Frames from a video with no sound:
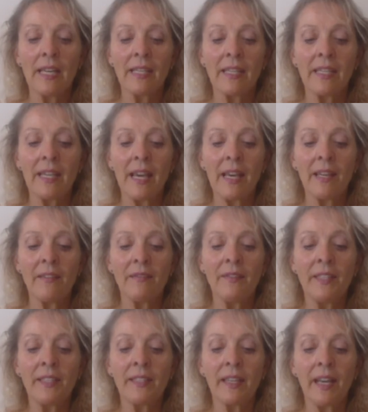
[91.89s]
qui
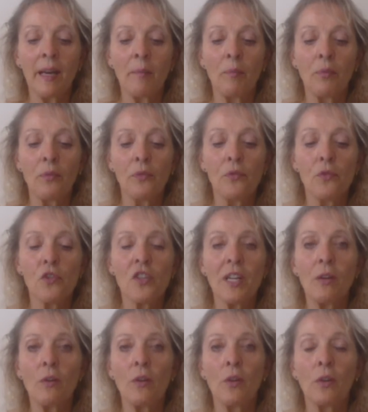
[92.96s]
invite à plus de
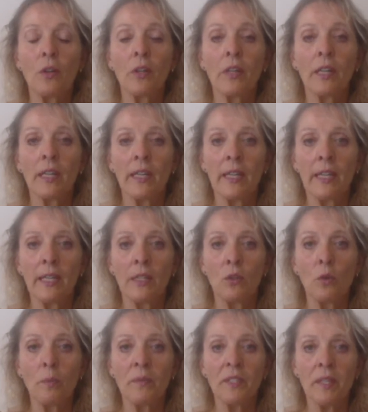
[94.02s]
chaleur et
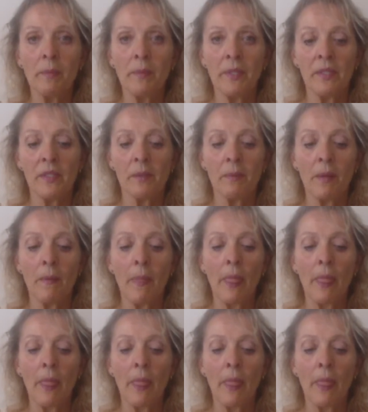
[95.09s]
d'optimisme.